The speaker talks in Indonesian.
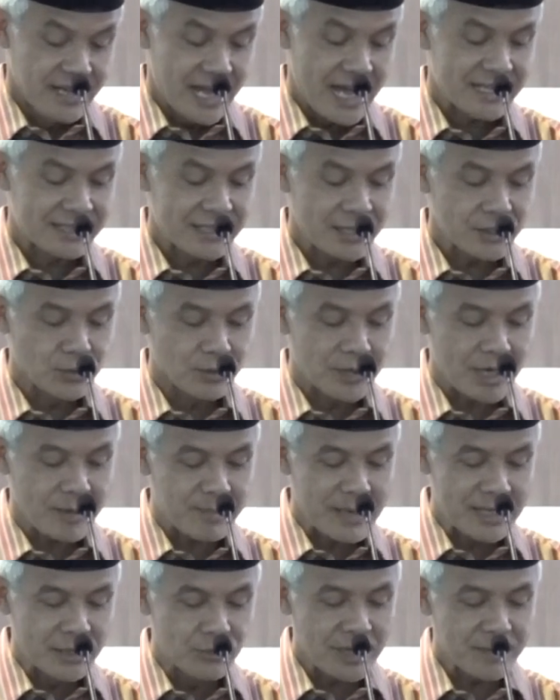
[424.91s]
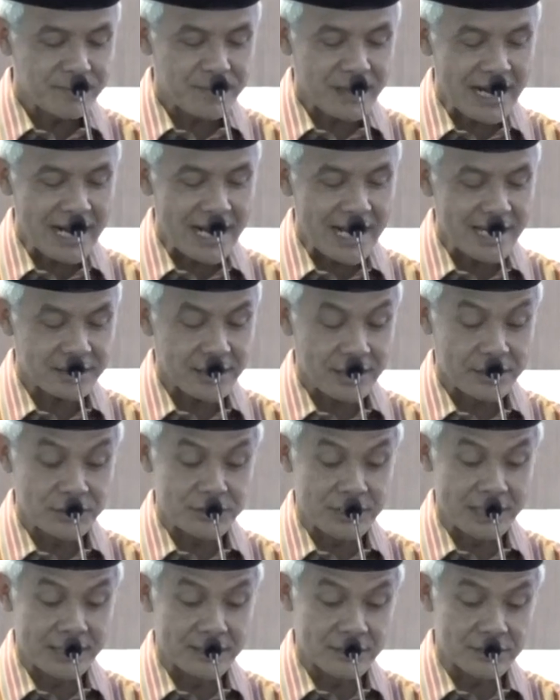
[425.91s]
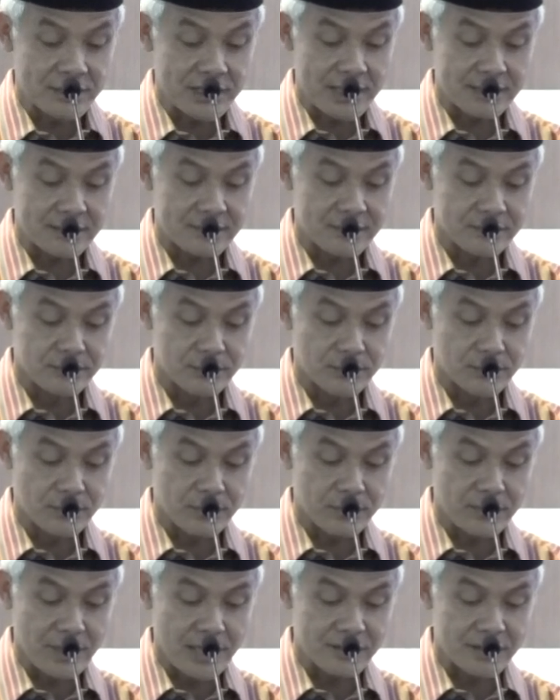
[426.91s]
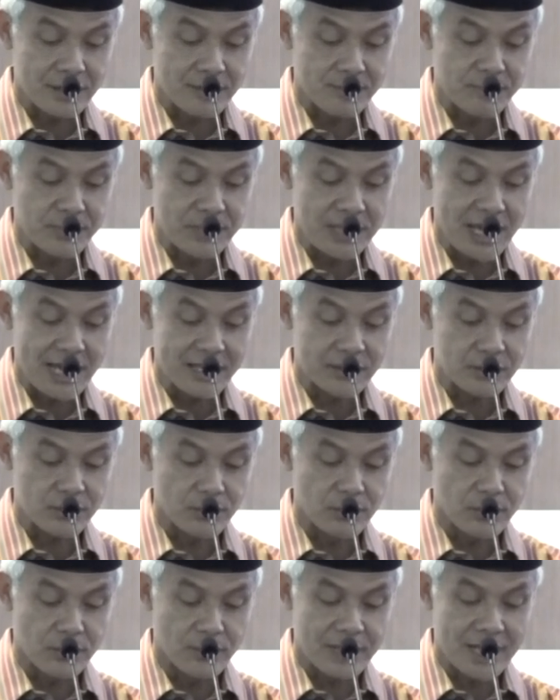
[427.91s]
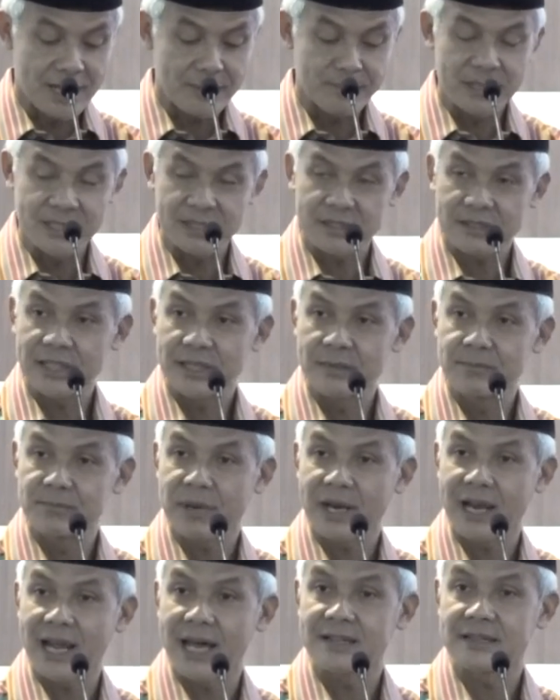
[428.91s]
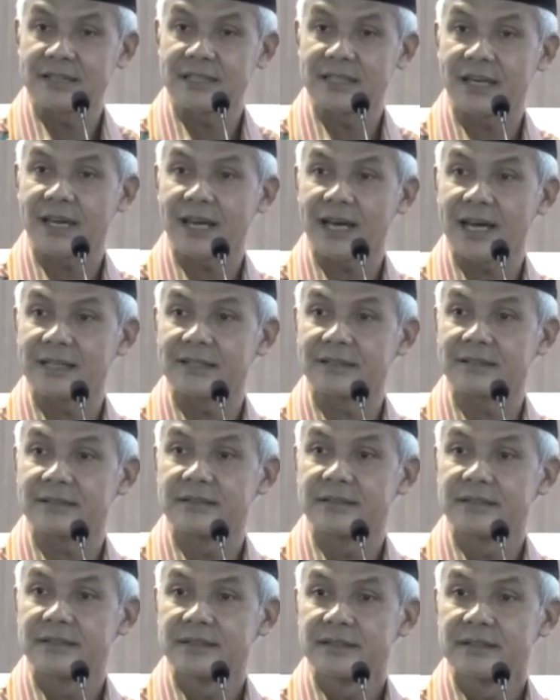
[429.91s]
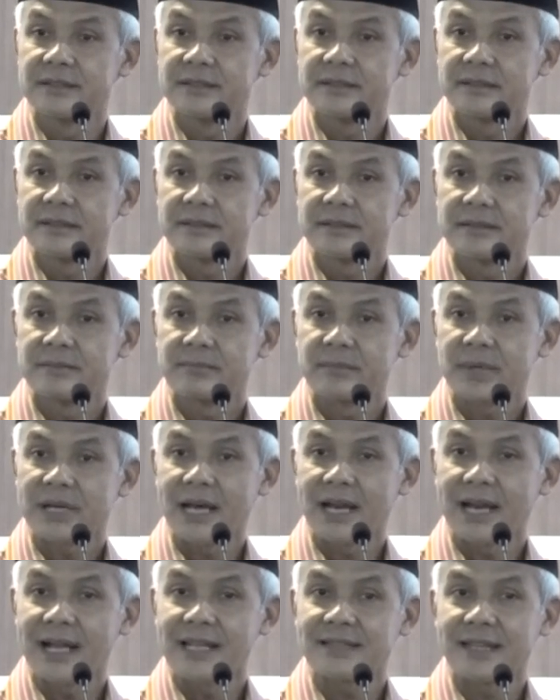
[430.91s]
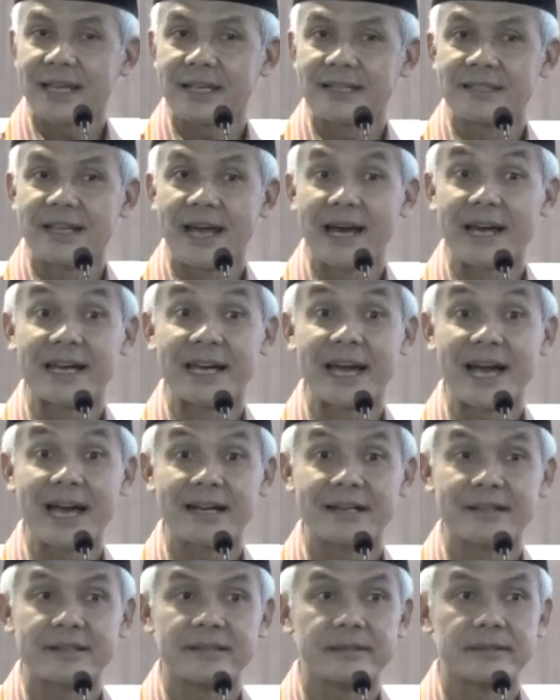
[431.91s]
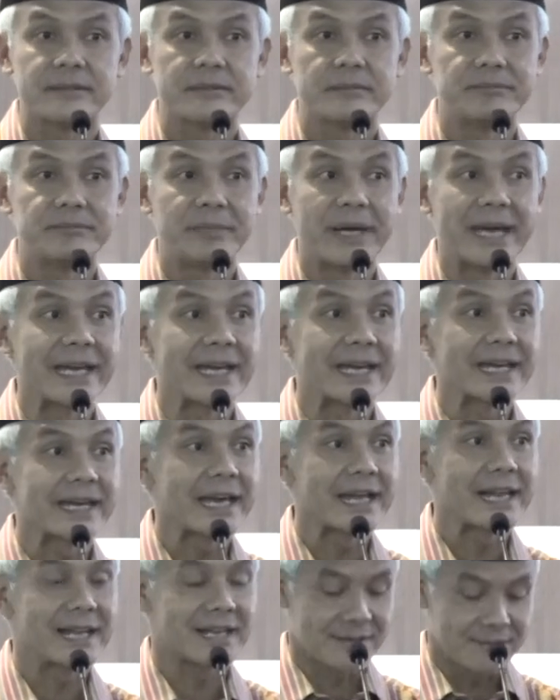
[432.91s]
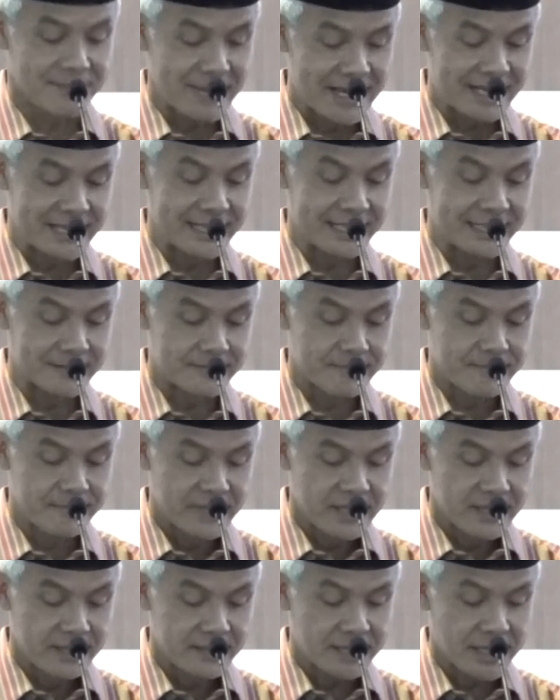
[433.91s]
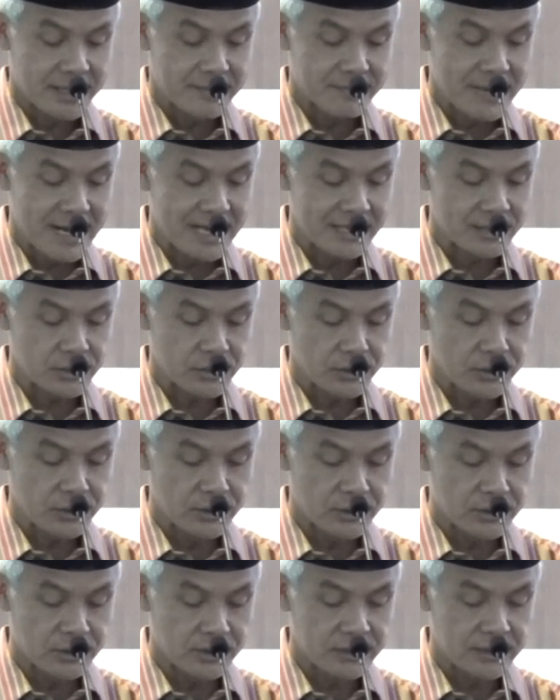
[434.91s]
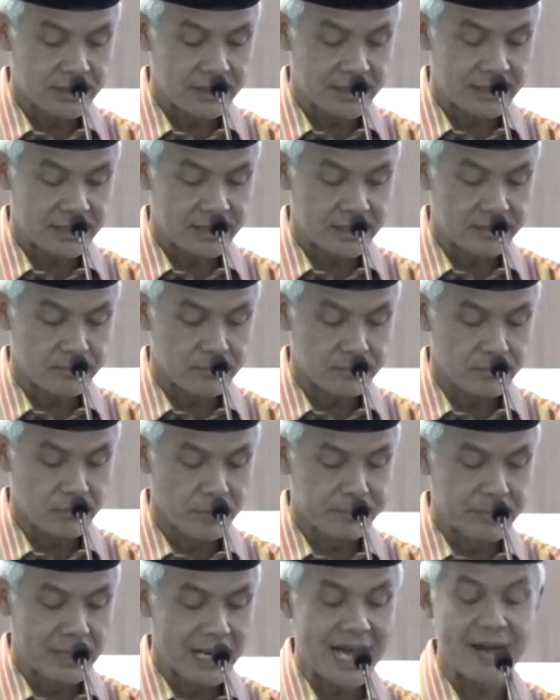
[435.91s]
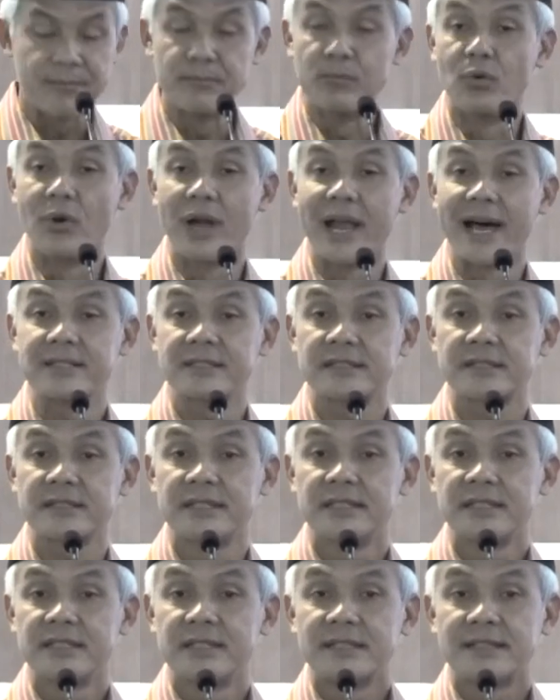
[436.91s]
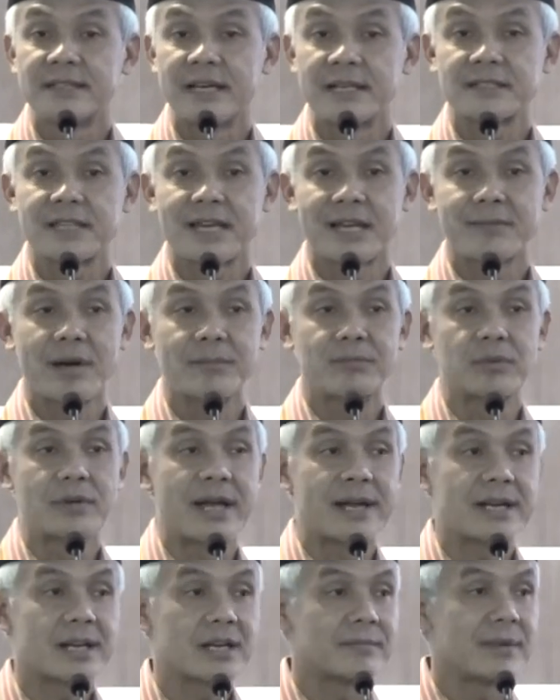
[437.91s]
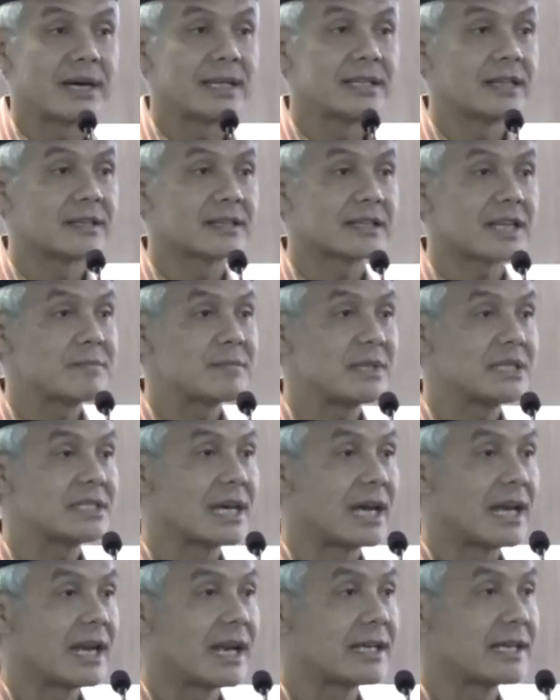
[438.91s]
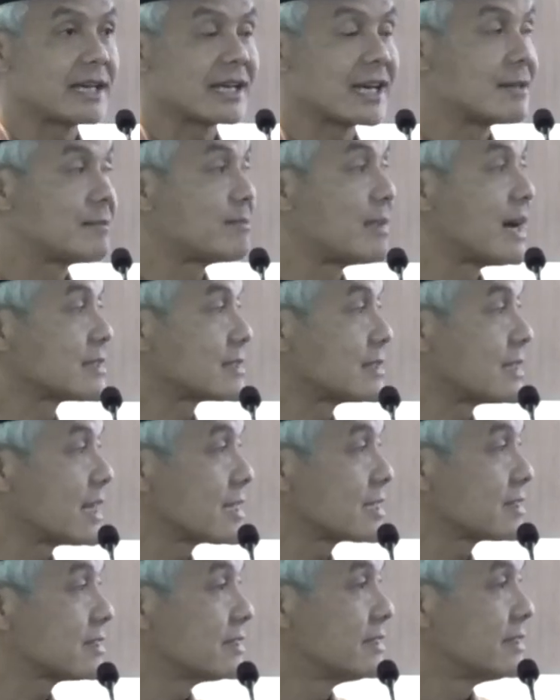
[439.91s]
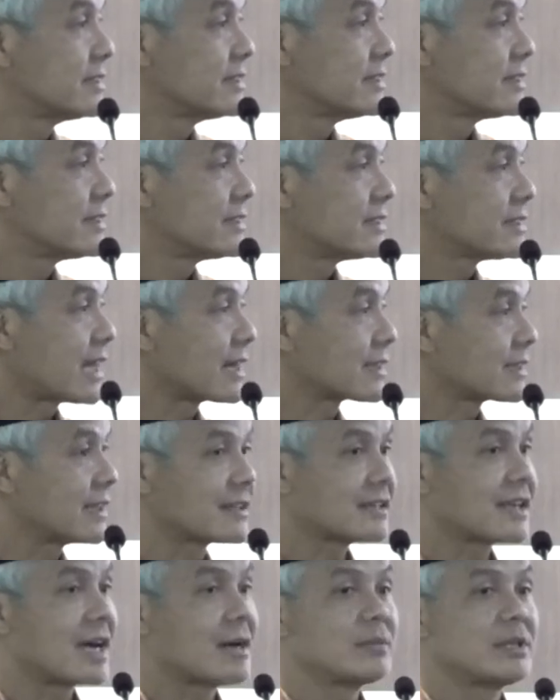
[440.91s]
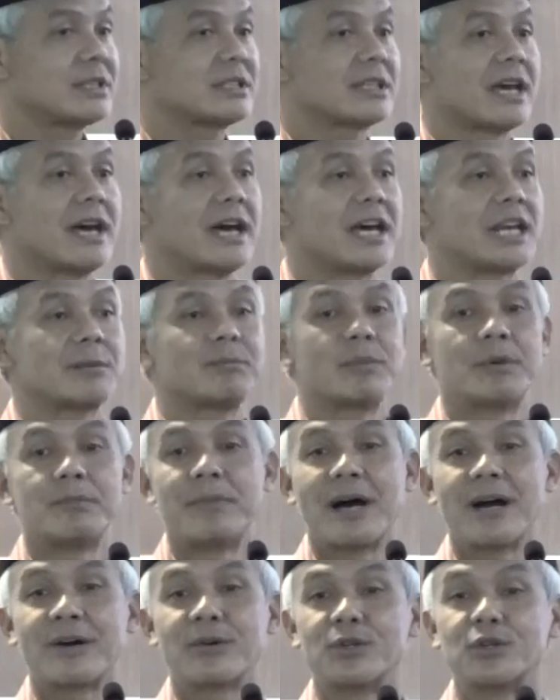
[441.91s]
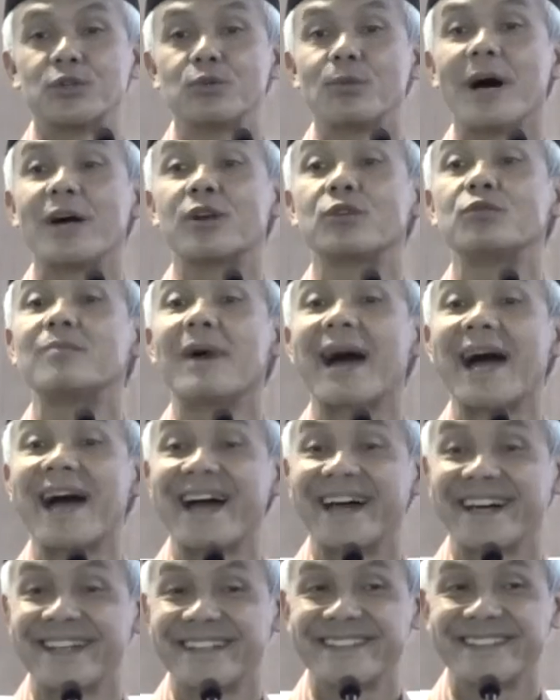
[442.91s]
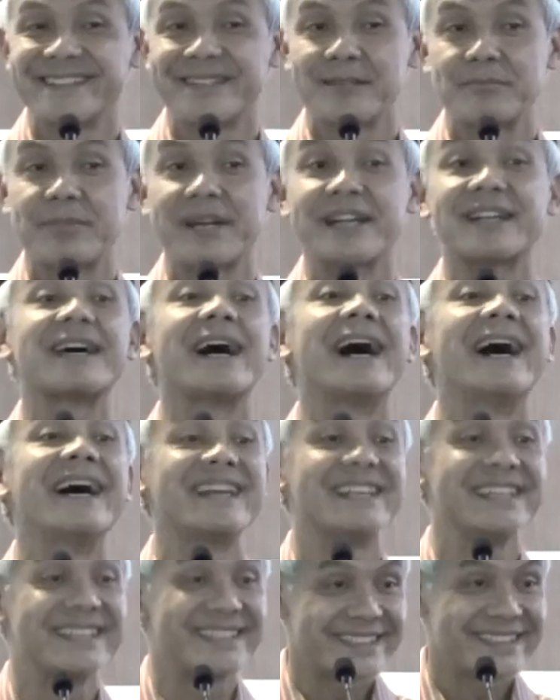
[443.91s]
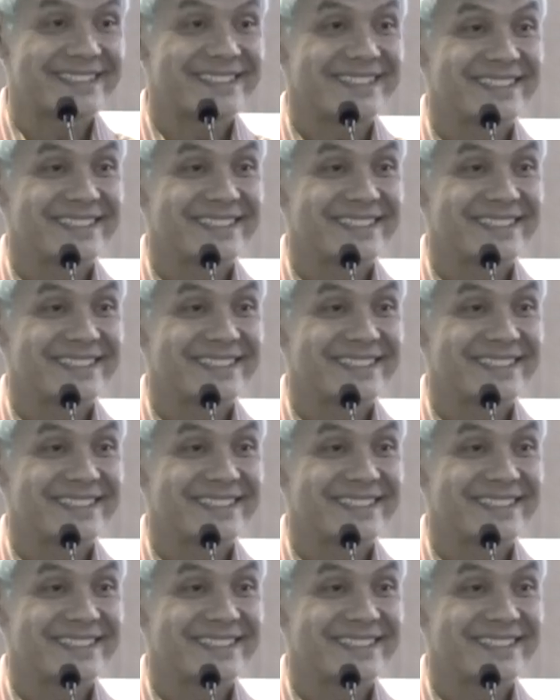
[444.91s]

Ada juga bantuan peralatan genset untuk yatim piatu, orang miskin, pelatihan, peralatan dagang, bengkel kemarin, termasuk uh, mobil ambulans dan selama bulan Ramadan kami jalan dengan Basnas, target kami sehari membangun dua rumah per hari.